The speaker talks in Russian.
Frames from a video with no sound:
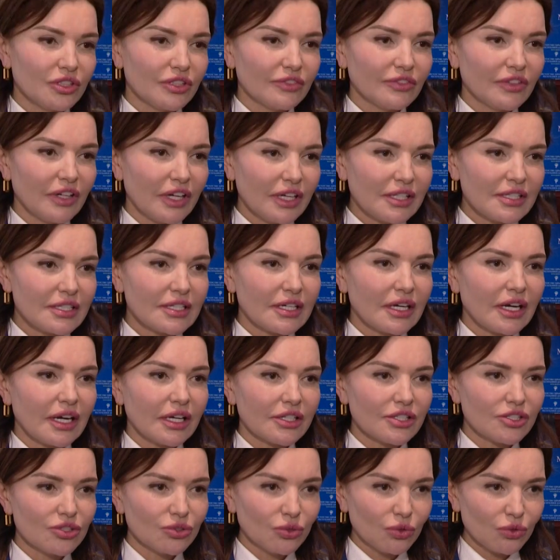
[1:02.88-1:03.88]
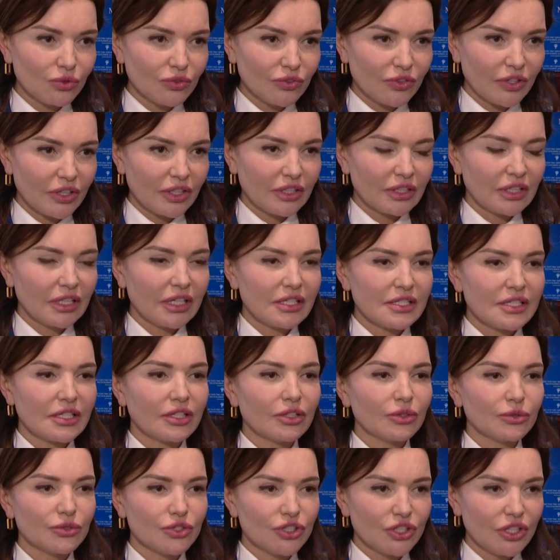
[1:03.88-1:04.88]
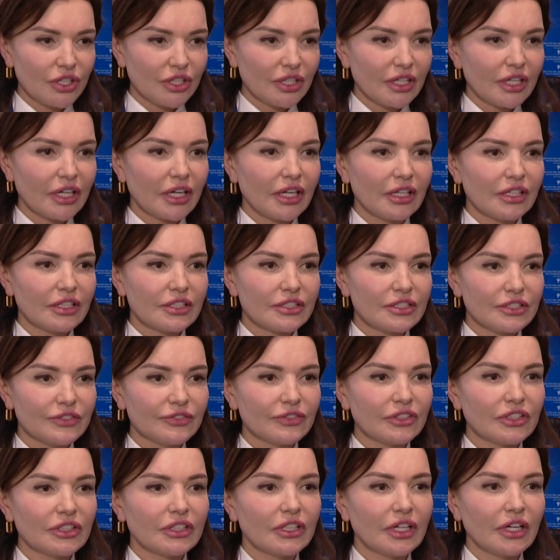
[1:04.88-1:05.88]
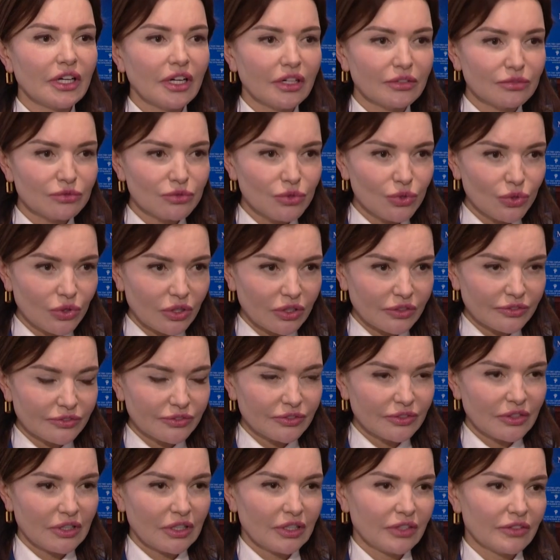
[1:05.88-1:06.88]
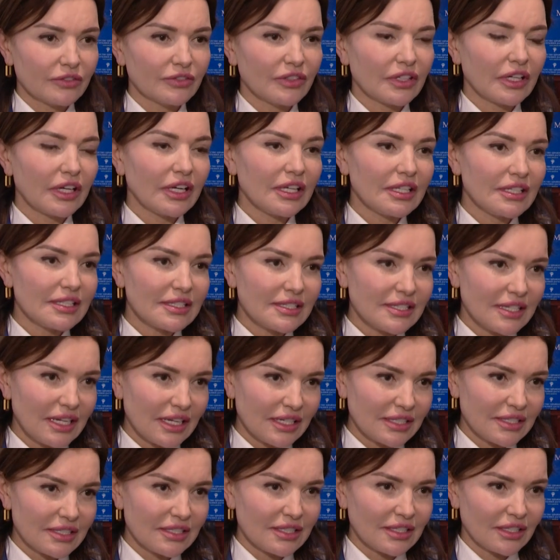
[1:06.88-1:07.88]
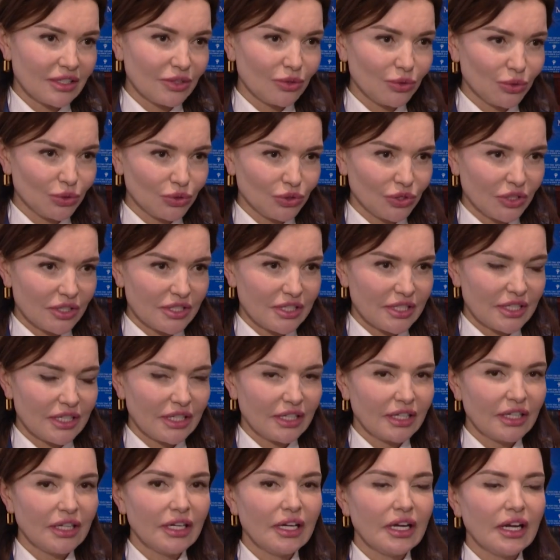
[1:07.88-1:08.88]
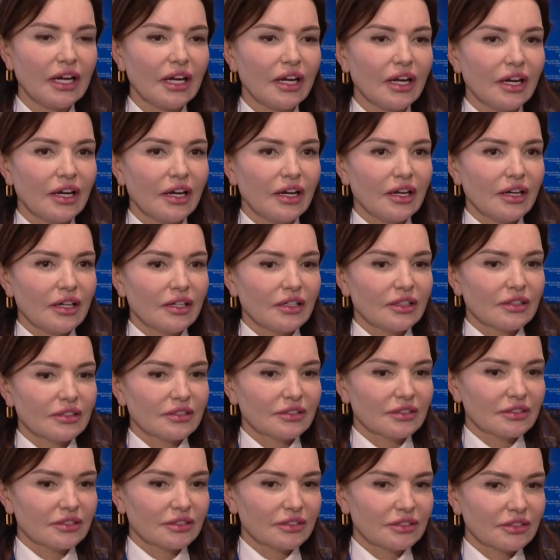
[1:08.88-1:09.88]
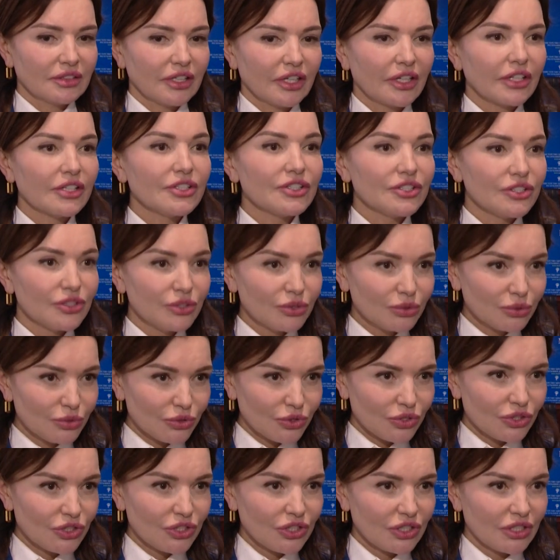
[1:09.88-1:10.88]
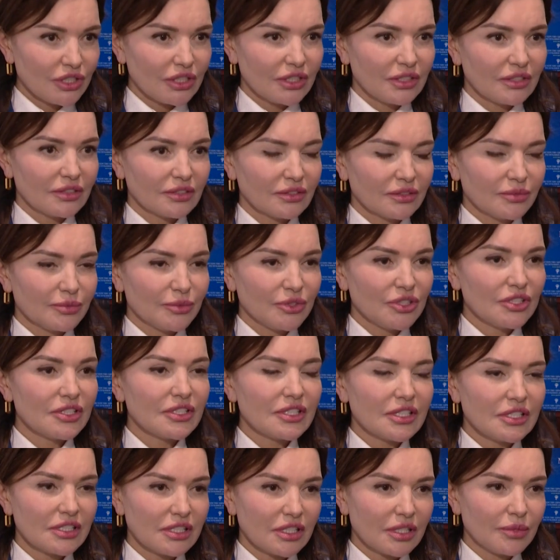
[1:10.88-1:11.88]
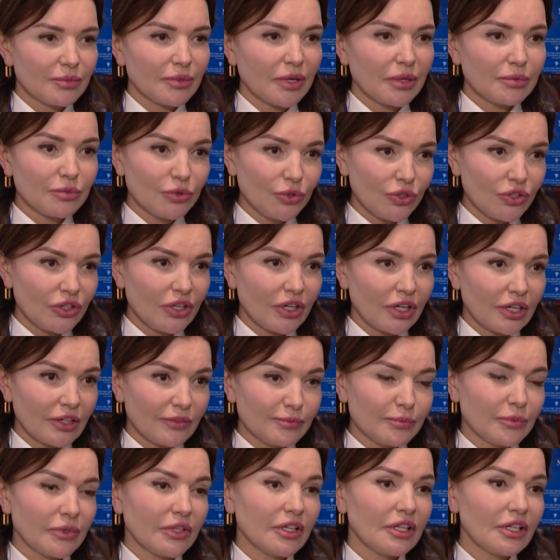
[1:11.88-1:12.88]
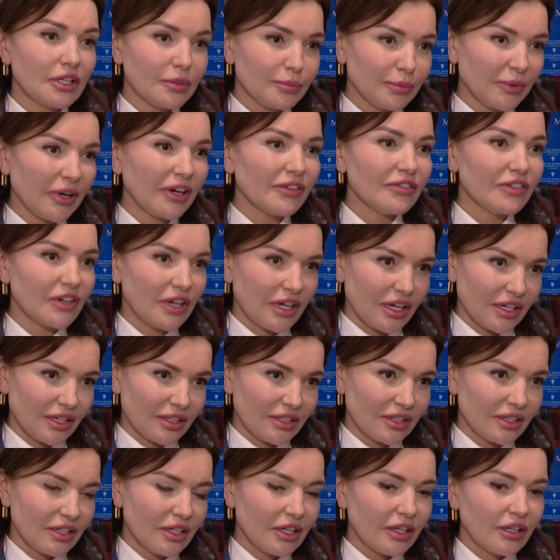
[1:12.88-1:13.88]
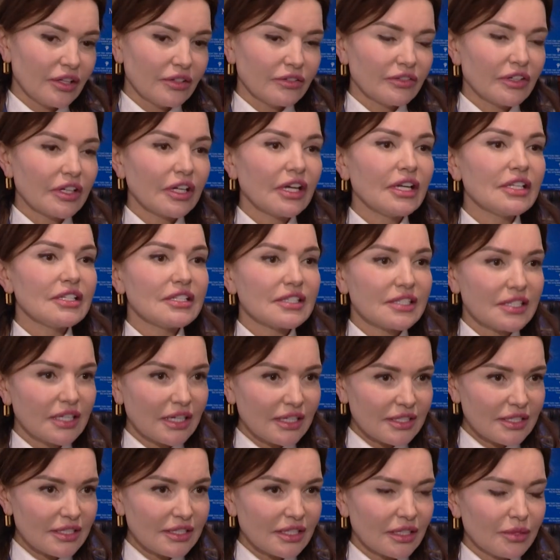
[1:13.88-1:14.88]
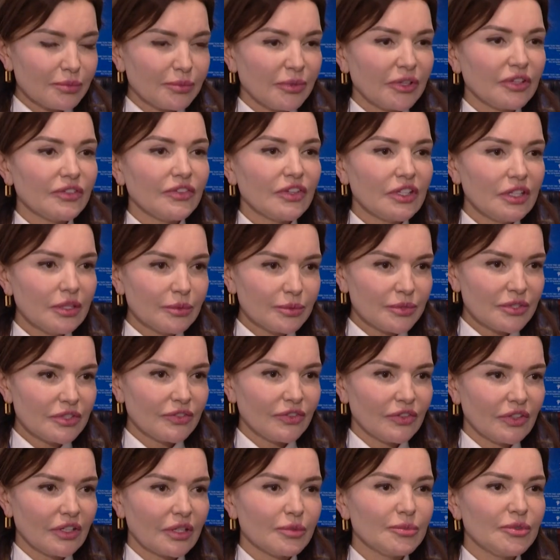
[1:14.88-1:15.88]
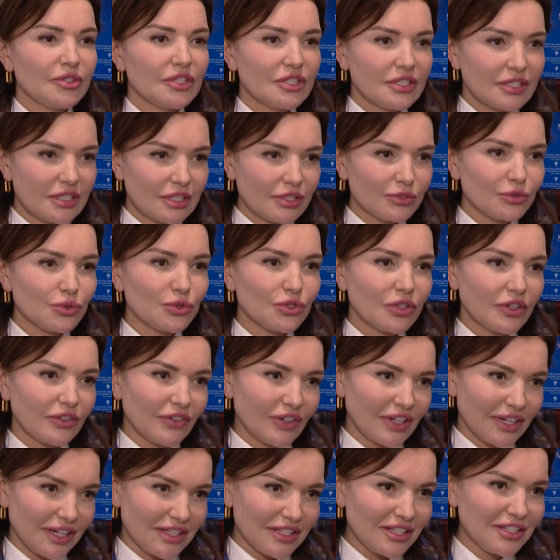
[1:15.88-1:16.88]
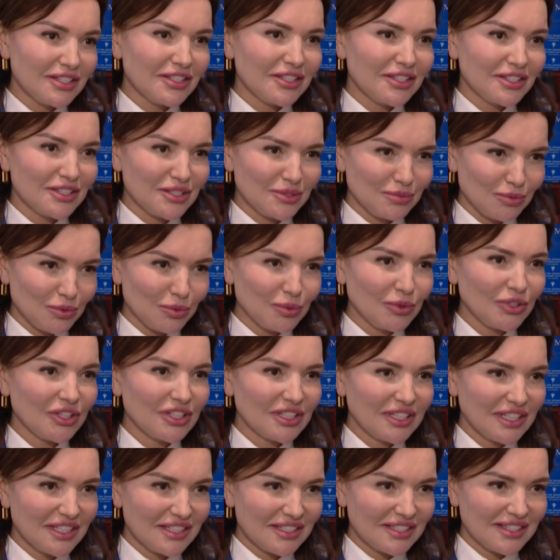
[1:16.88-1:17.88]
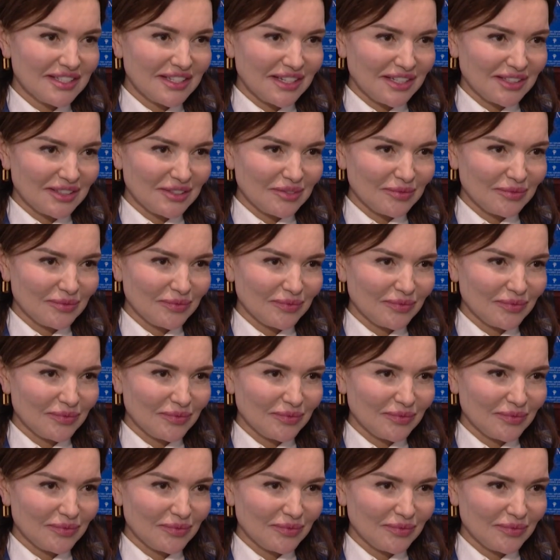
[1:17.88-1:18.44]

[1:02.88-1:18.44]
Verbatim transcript: являться основой для заключения коллективных договоров в организациях отрасли, э, гарантирующие медицинским работникам их права в организациях подведомственных Министерству здравоохранения Республики Дагестан.